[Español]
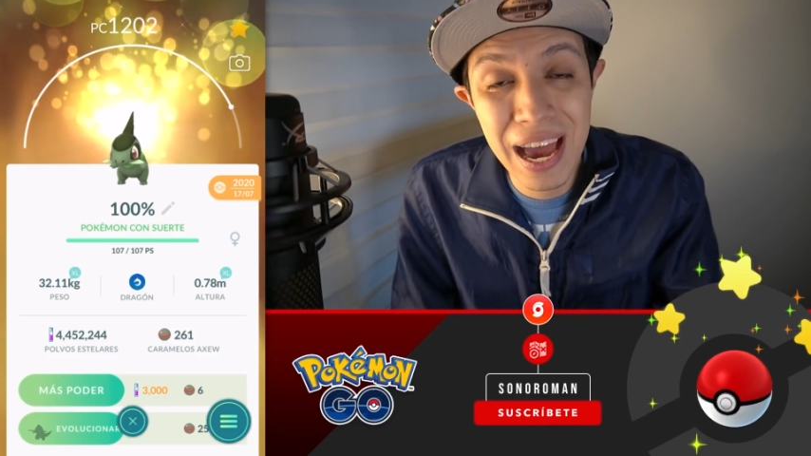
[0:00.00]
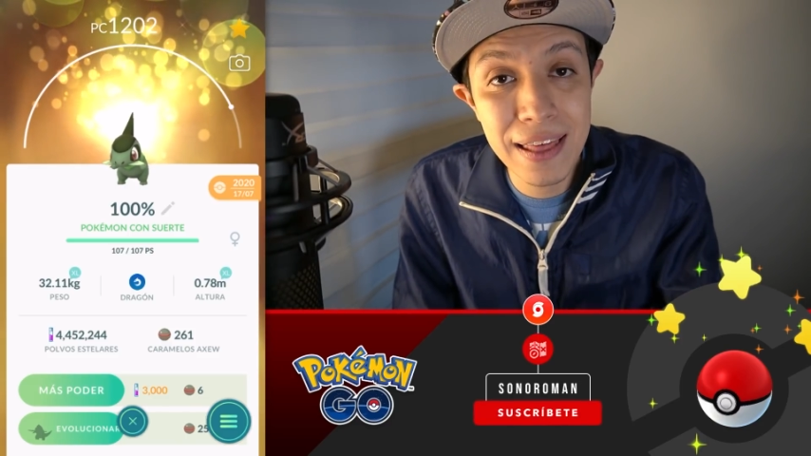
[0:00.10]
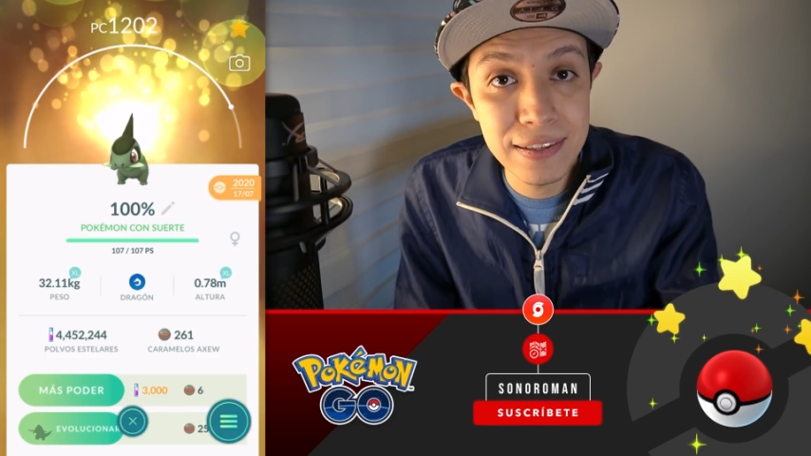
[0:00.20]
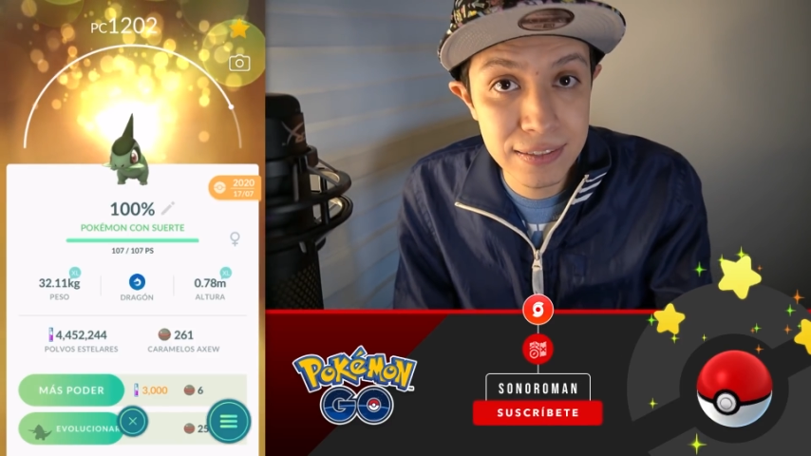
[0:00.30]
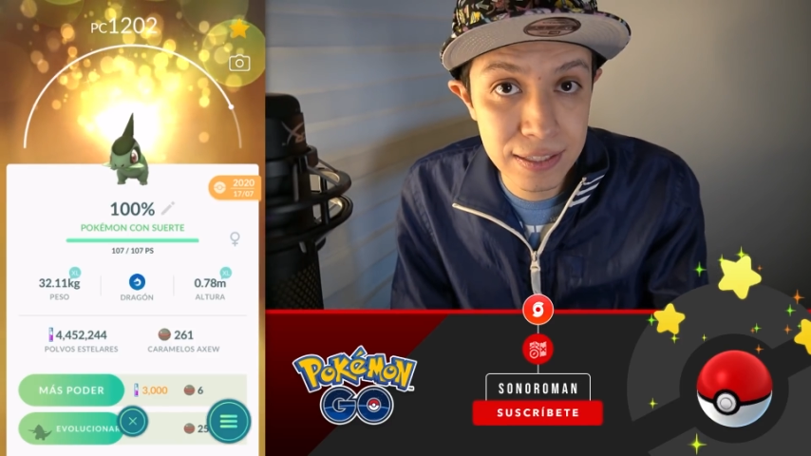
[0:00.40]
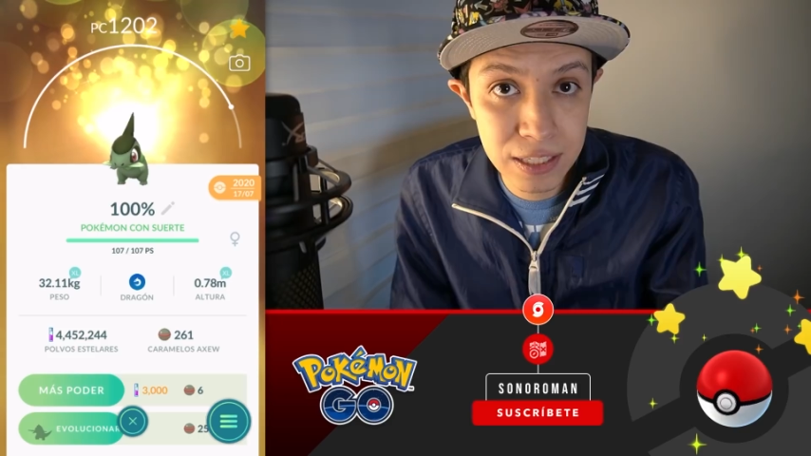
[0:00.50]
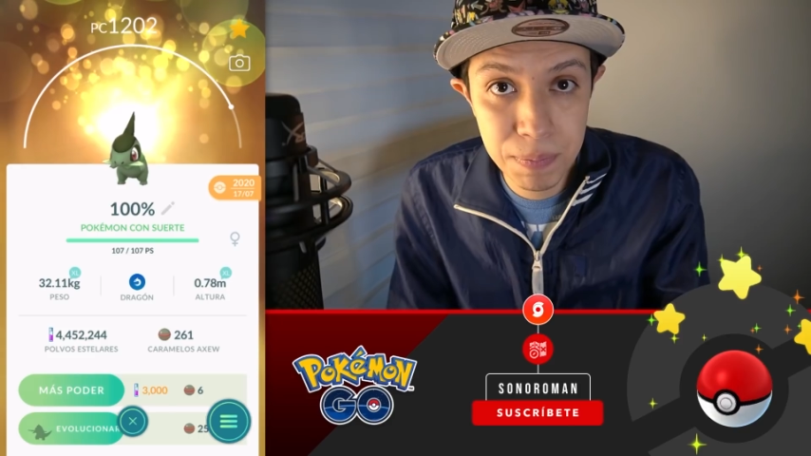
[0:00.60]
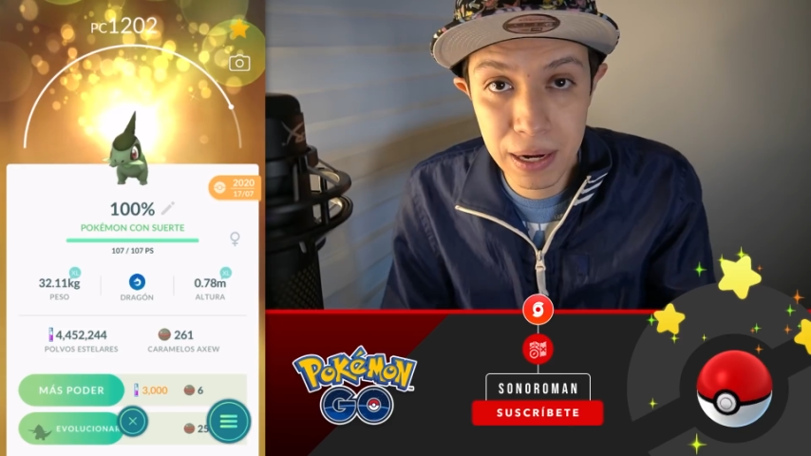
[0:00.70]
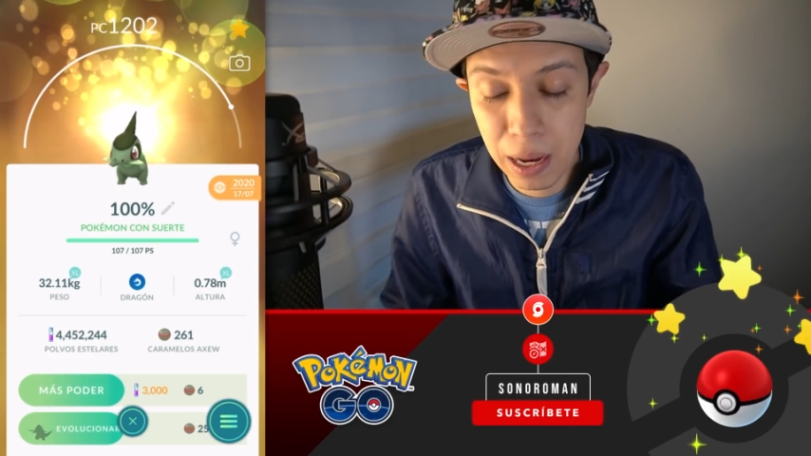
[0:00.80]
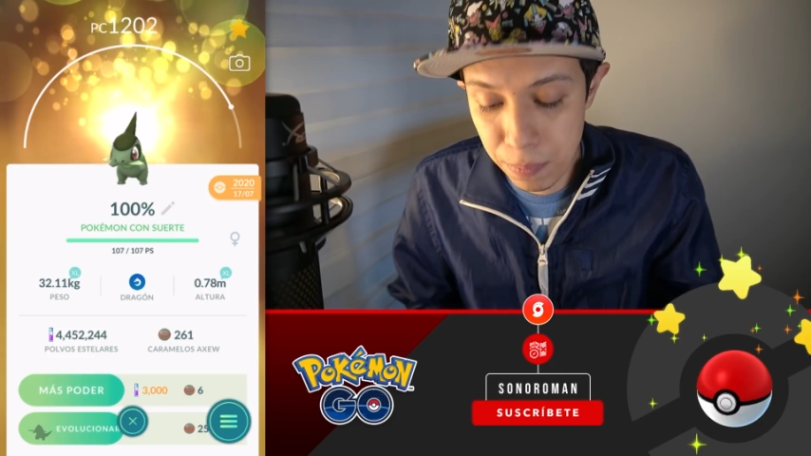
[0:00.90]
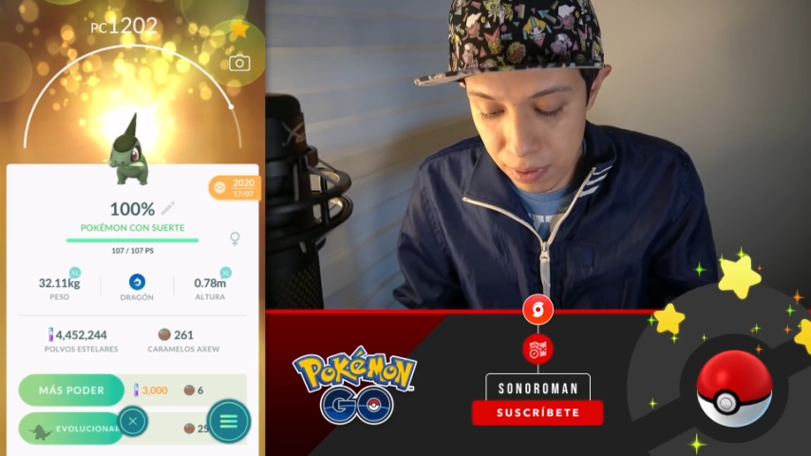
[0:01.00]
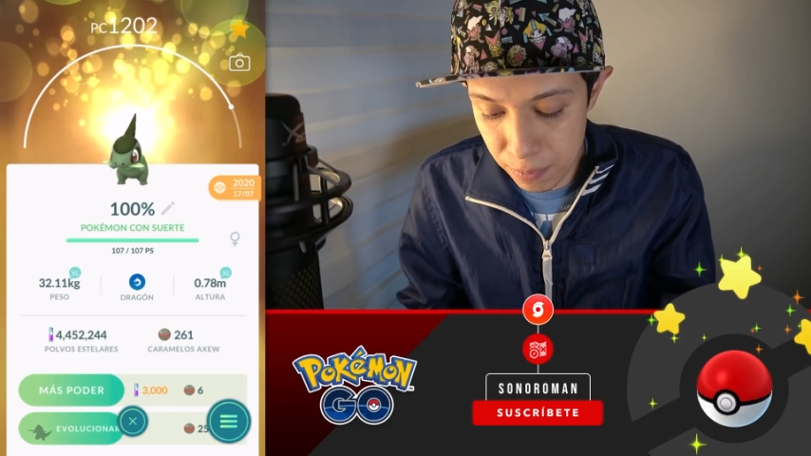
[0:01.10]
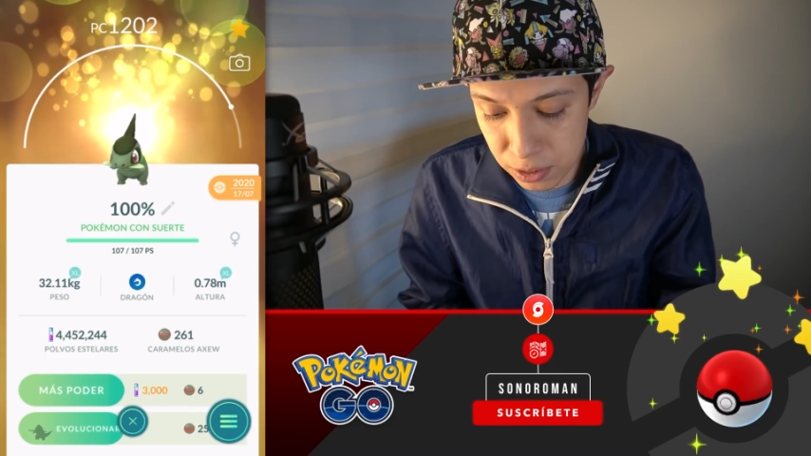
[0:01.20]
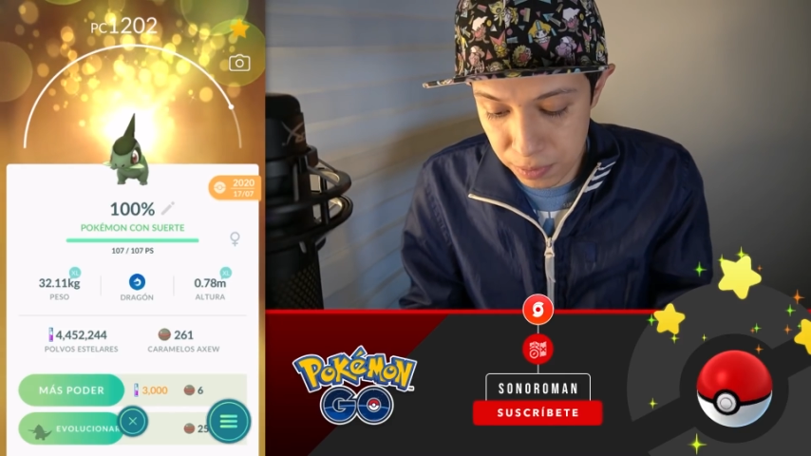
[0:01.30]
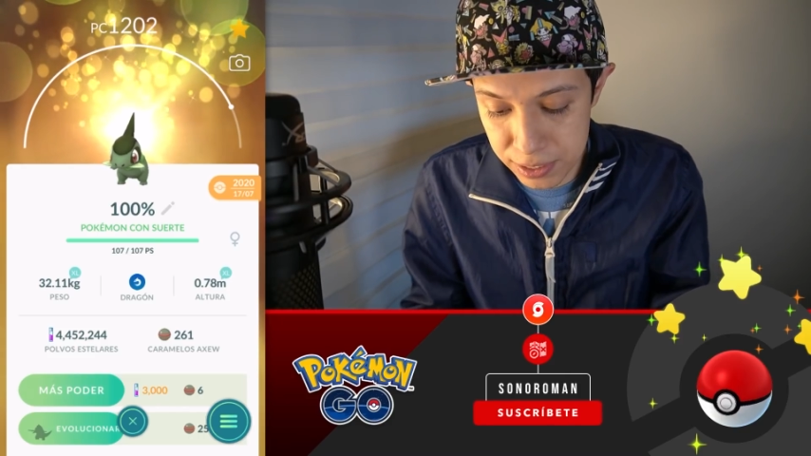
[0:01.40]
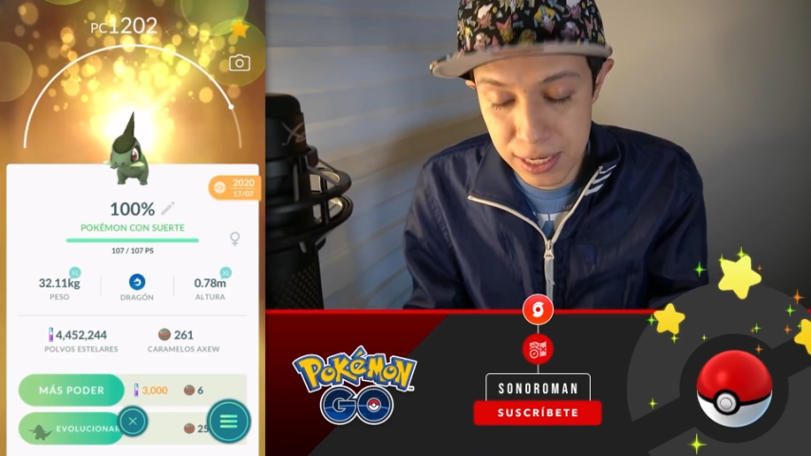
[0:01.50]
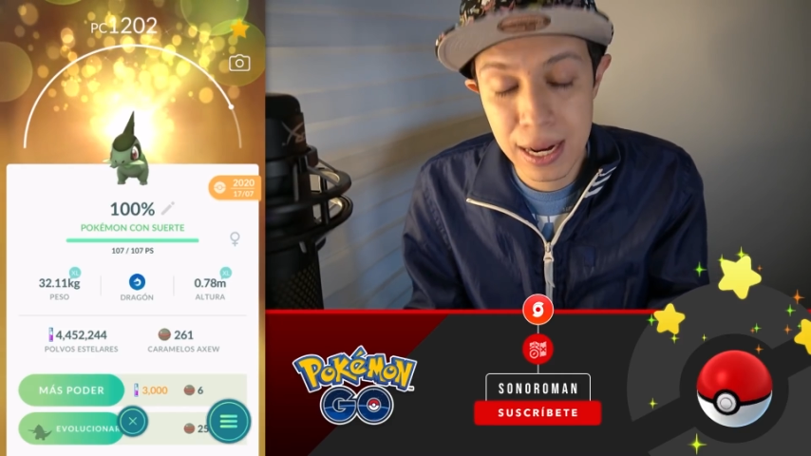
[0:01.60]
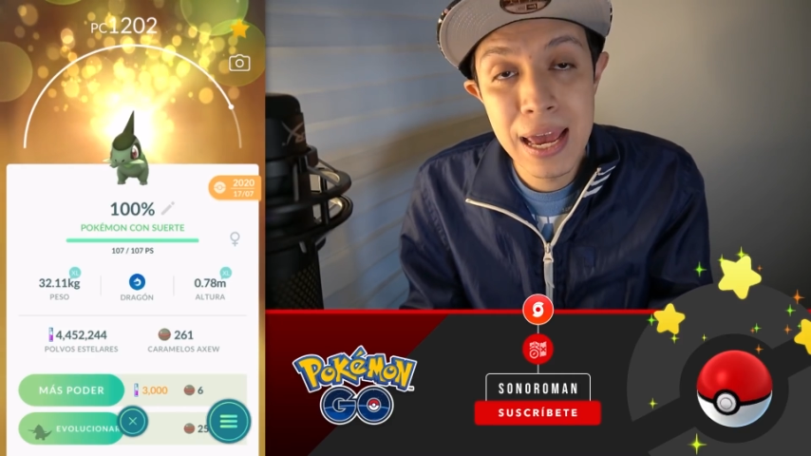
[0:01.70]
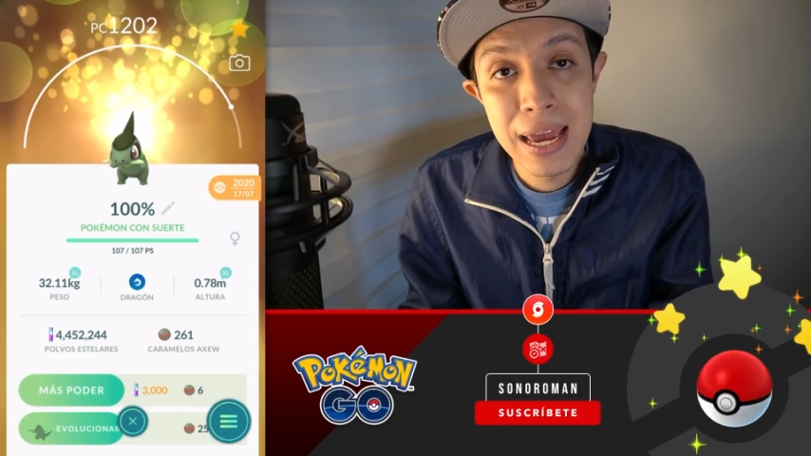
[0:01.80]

a distancia para que podamos aprovechar